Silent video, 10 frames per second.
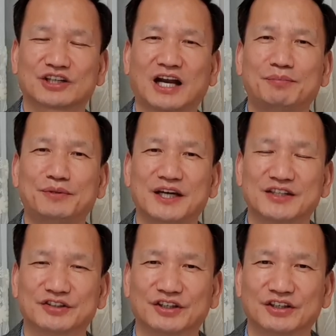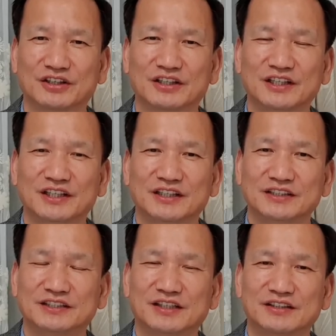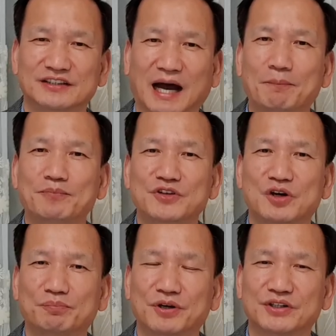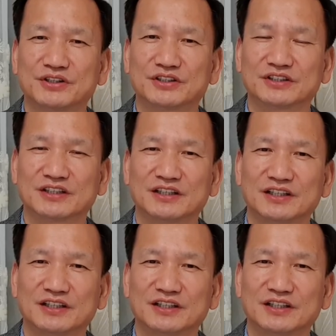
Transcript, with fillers: 탈피해서 이제는 남녀 평등